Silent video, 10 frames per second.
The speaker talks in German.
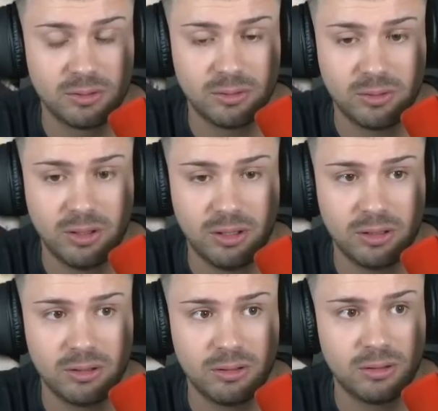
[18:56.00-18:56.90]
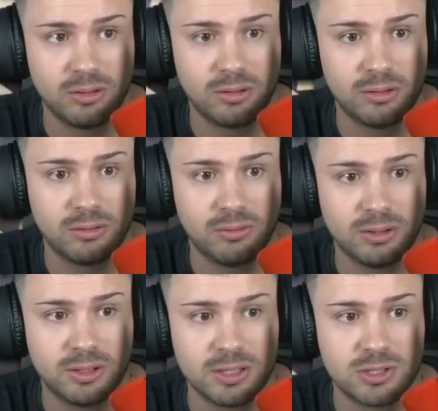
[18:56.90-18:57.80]
Oha.
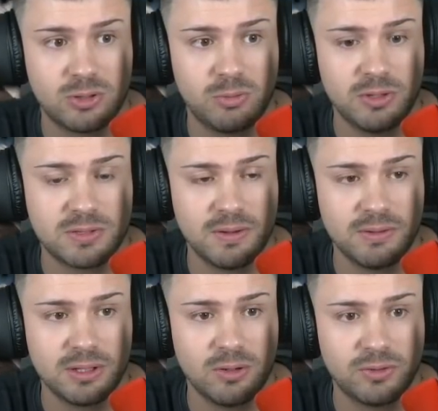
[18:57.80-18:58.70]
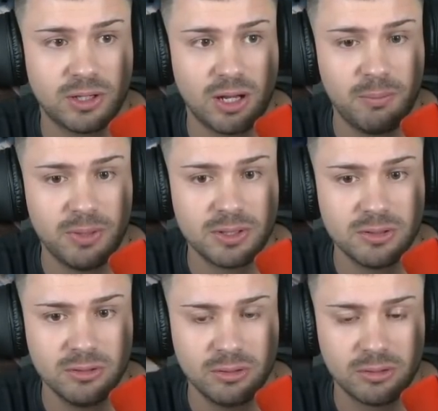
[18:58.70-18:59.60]
Warte, jetzt, jetzt werden wir den Auftrag abbrechen.